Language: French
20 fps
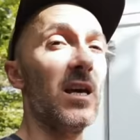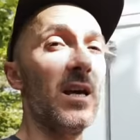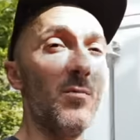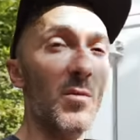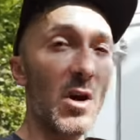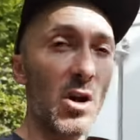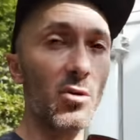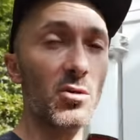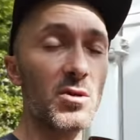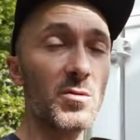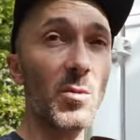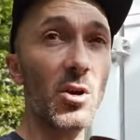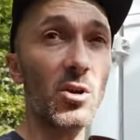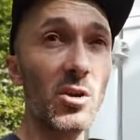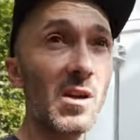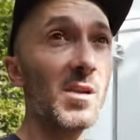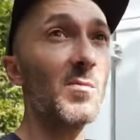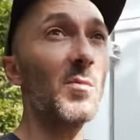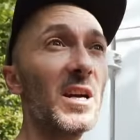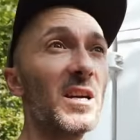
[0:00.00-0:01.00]
Et malheureusement
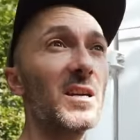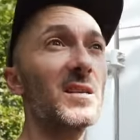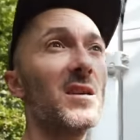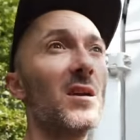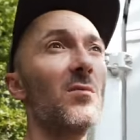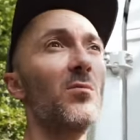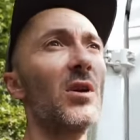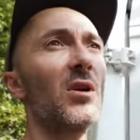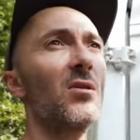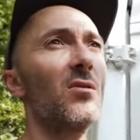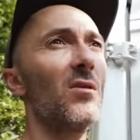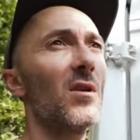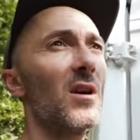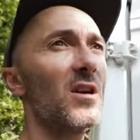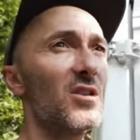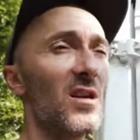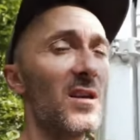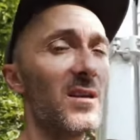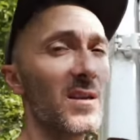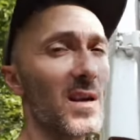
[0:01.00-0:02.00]
dans les magasins de
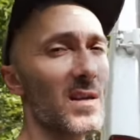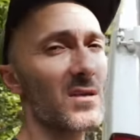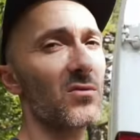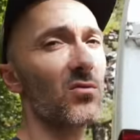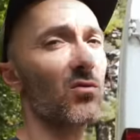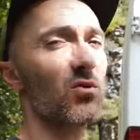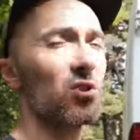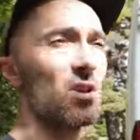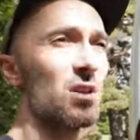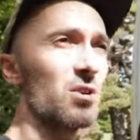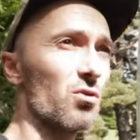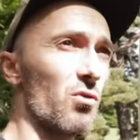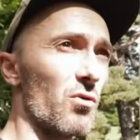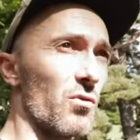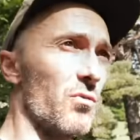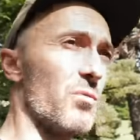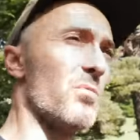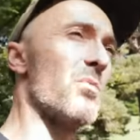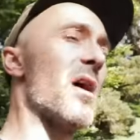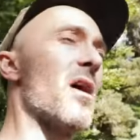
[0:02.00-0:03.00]
bricolage, les tasseaux, je les
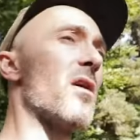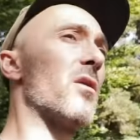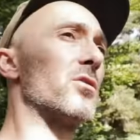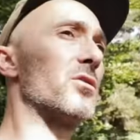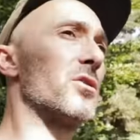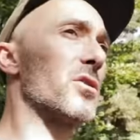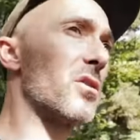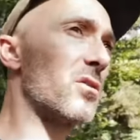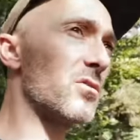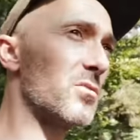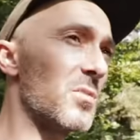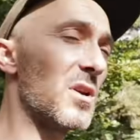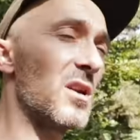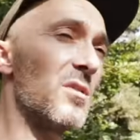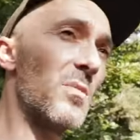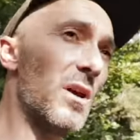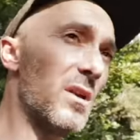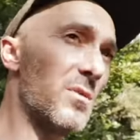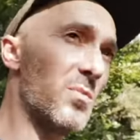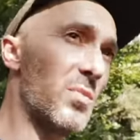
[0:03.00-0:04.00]
trouve pas en 30
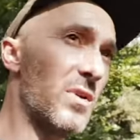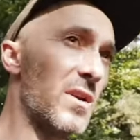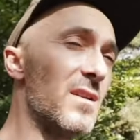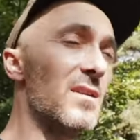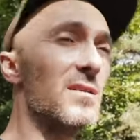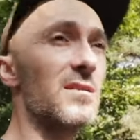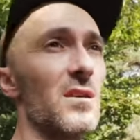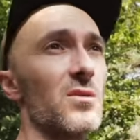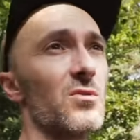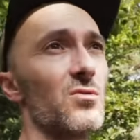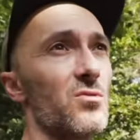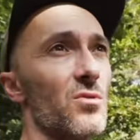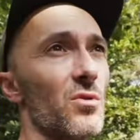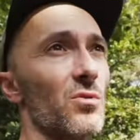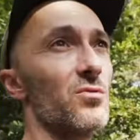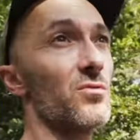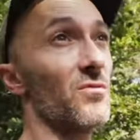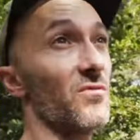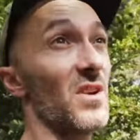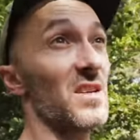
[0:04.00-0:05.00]
mm pile, c'est
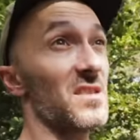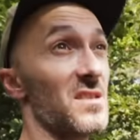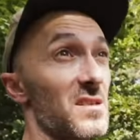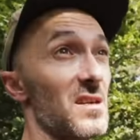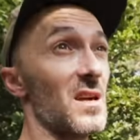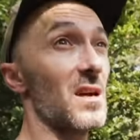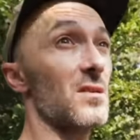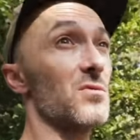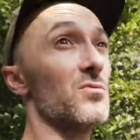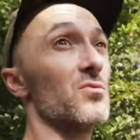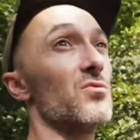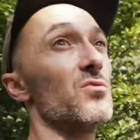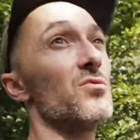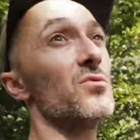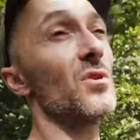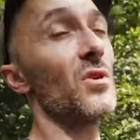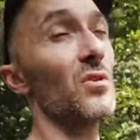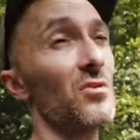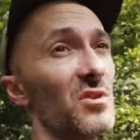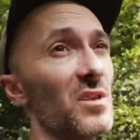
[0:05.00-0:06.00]
toujours du 27 ou du
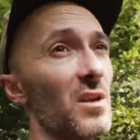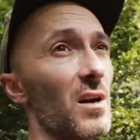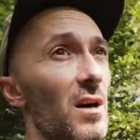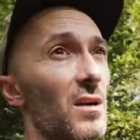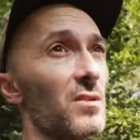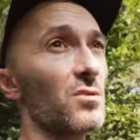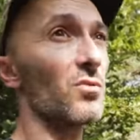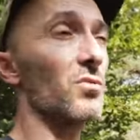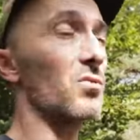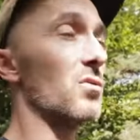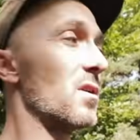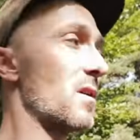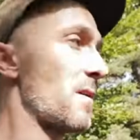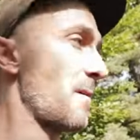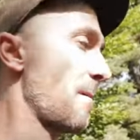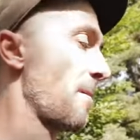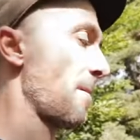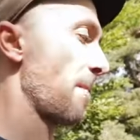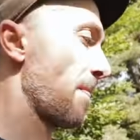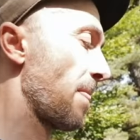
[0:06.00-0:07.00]
34 ou
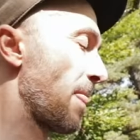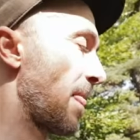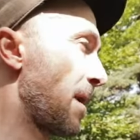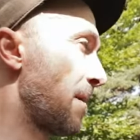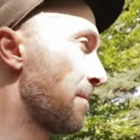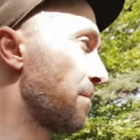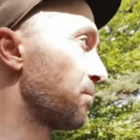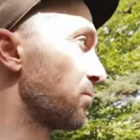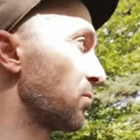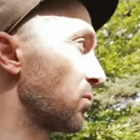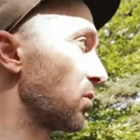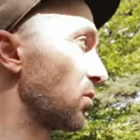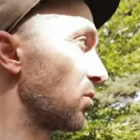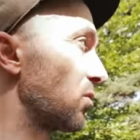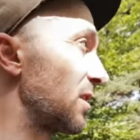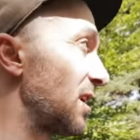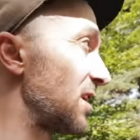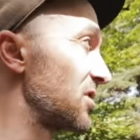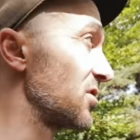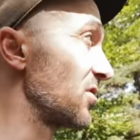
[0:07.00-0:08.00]

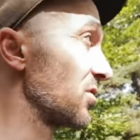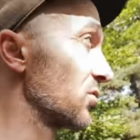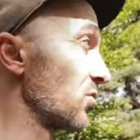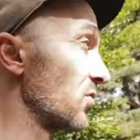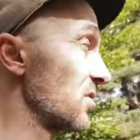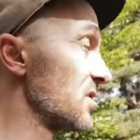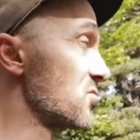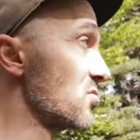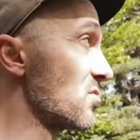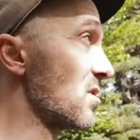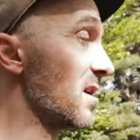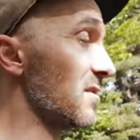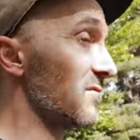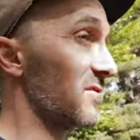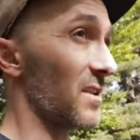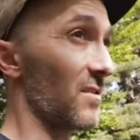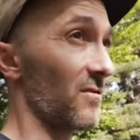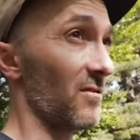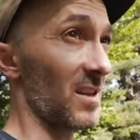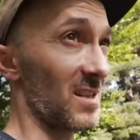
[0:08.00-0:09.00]
Donc là, j'avais trouvé celui-là, il
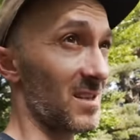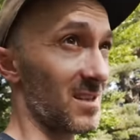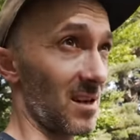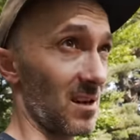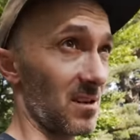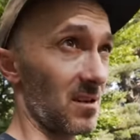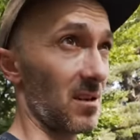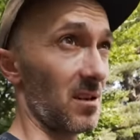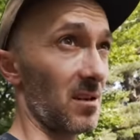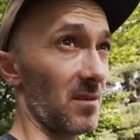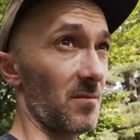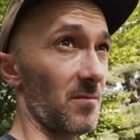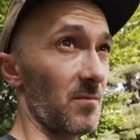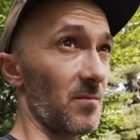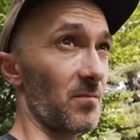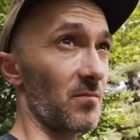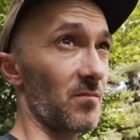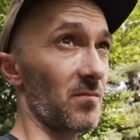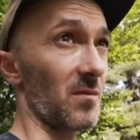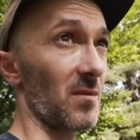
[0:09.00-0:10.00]
faisait 25.
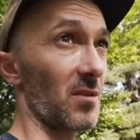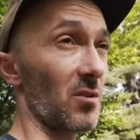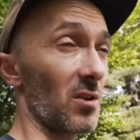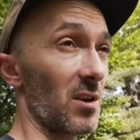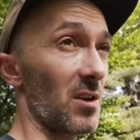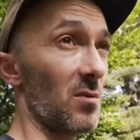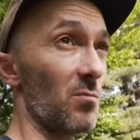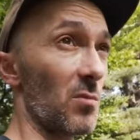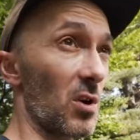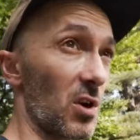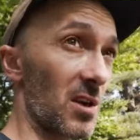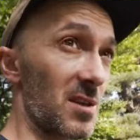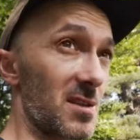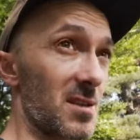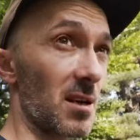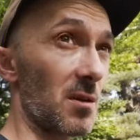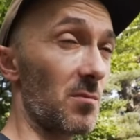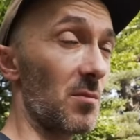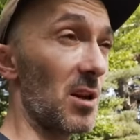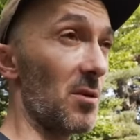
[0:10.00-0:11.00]
Donc il me manquait
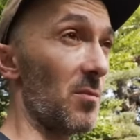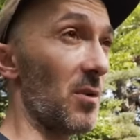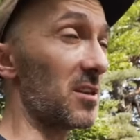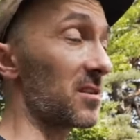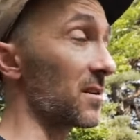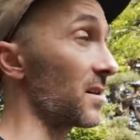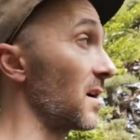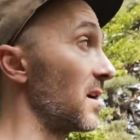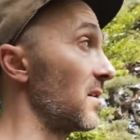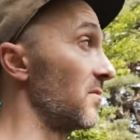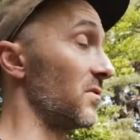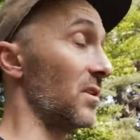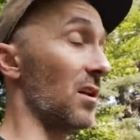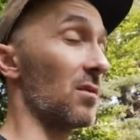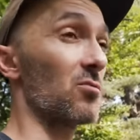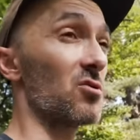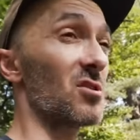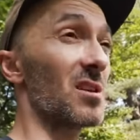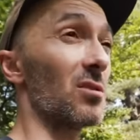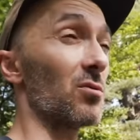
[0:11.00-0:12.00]
5 mm et
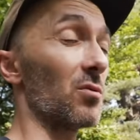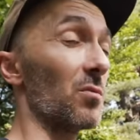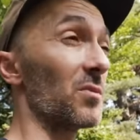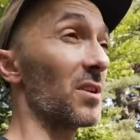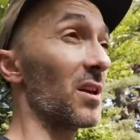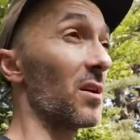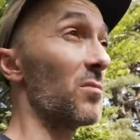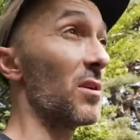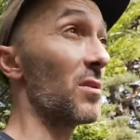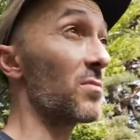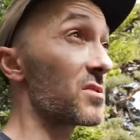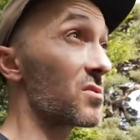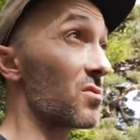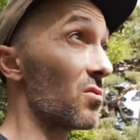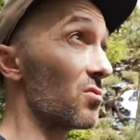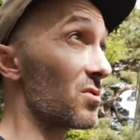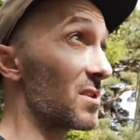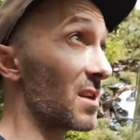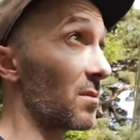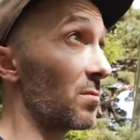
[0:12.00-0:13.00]
finalement ça tombe très bien parce que
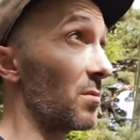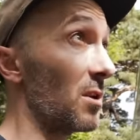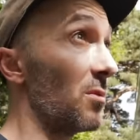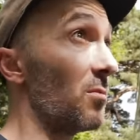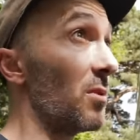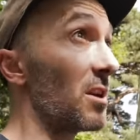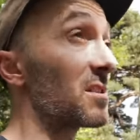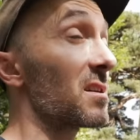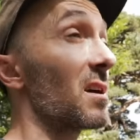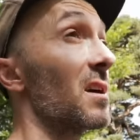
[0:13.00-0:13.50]
le 5 mm